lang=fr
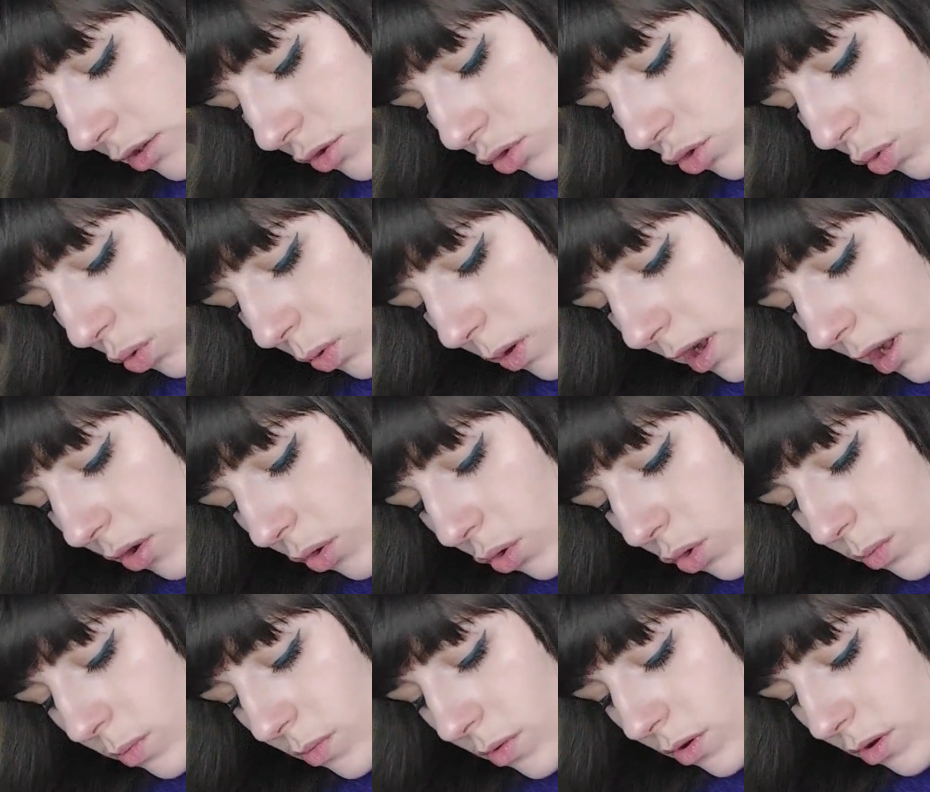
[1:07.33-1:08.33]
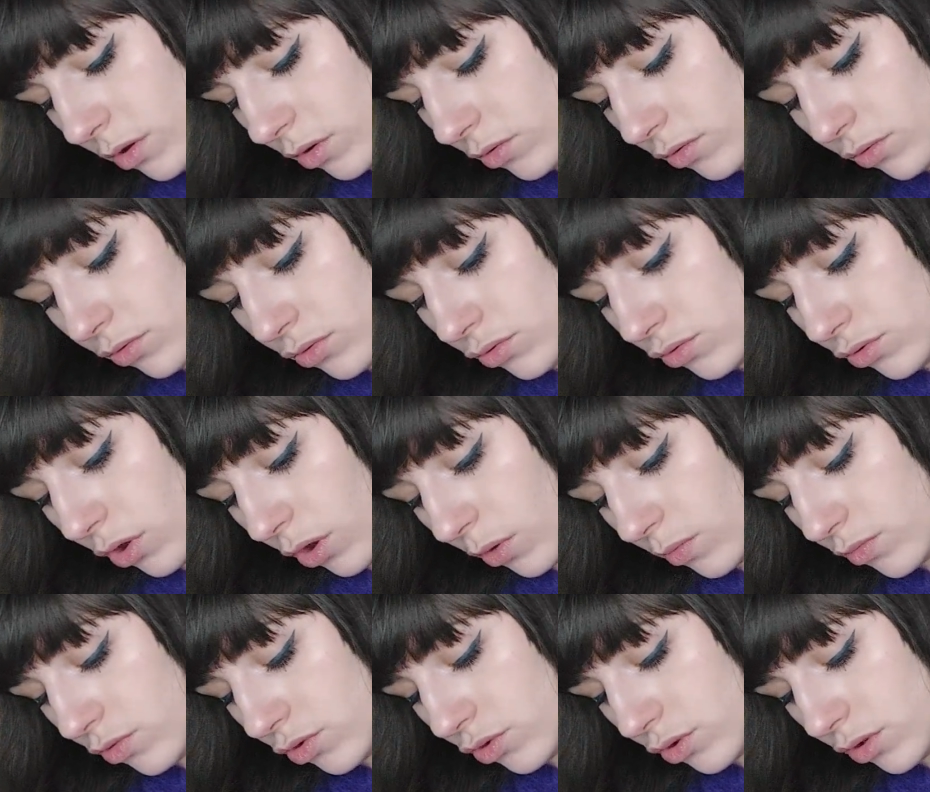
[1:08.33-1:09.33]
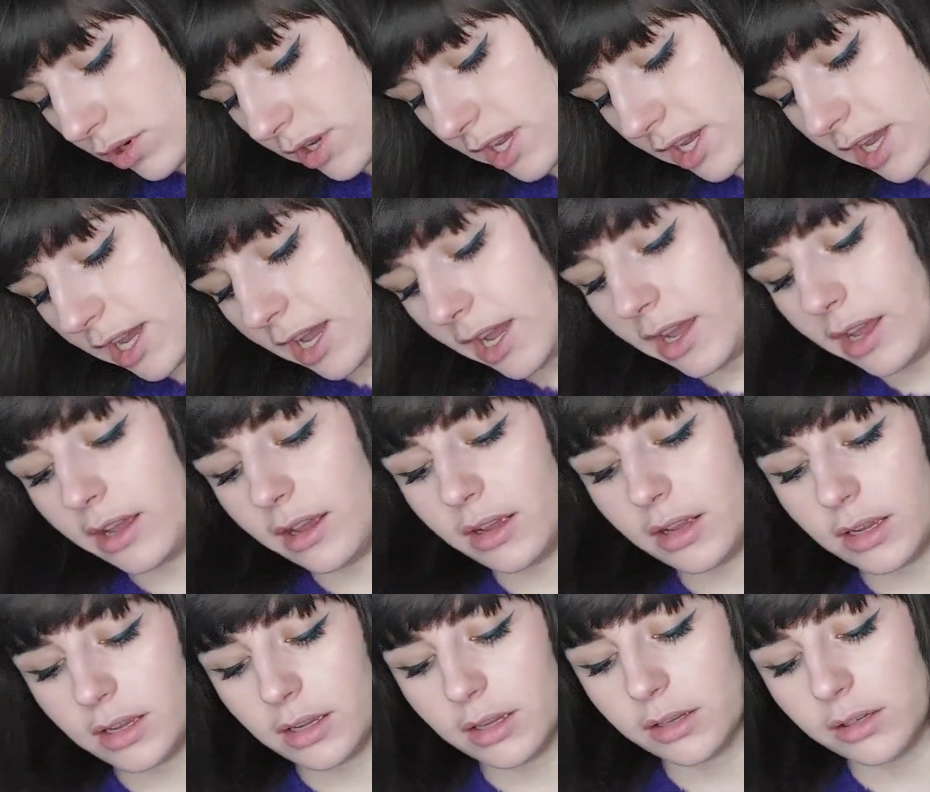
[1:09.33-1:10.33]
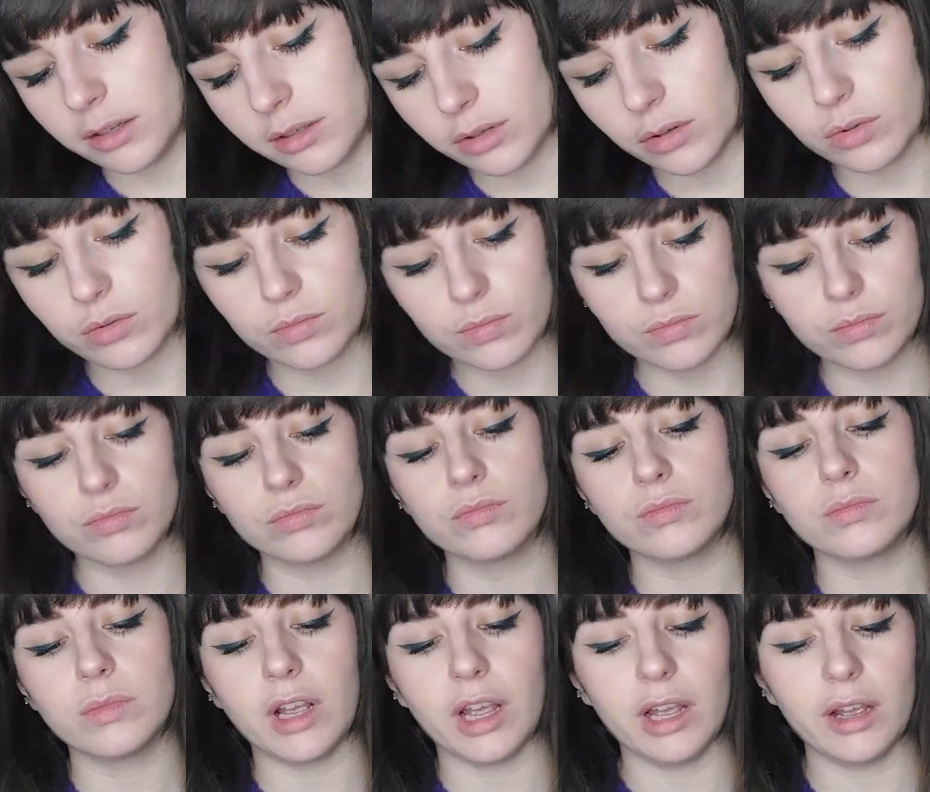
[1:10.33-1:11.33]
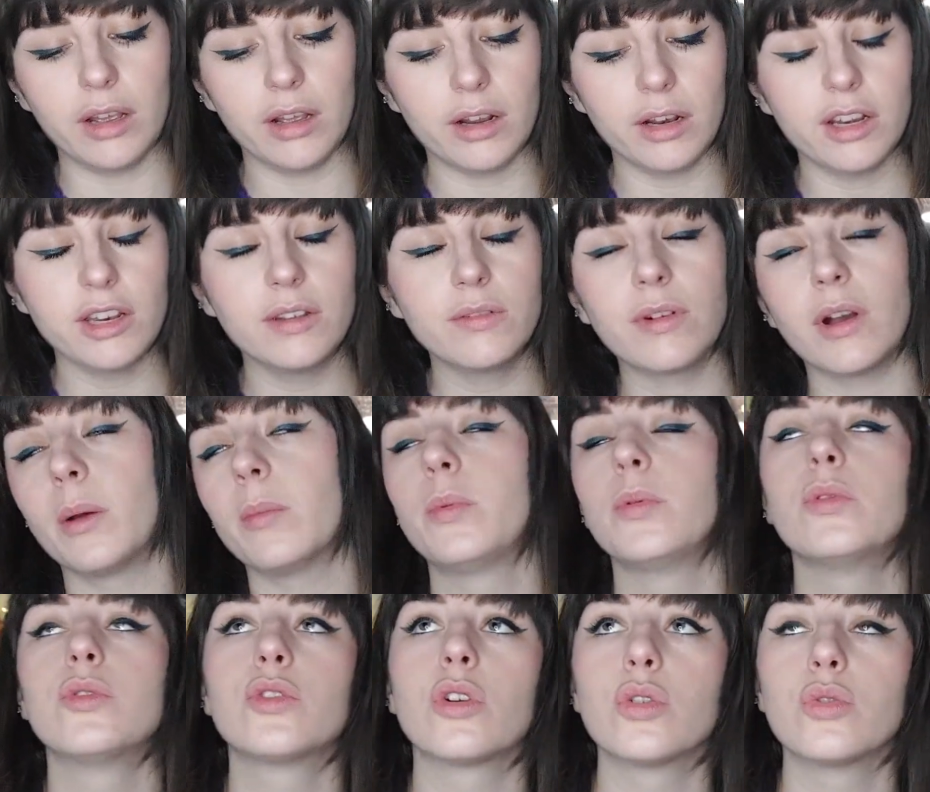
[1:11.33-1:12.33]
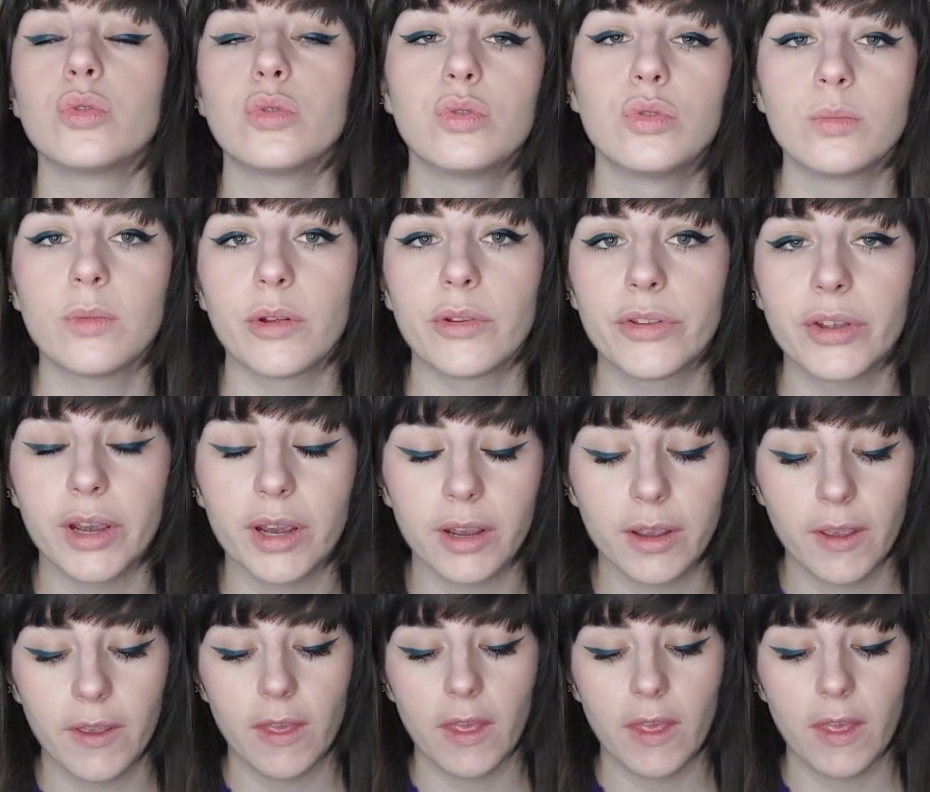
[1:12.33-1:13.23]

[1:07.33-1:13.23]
3 romans euh, normaux et un, un livre un peu genre documentaire.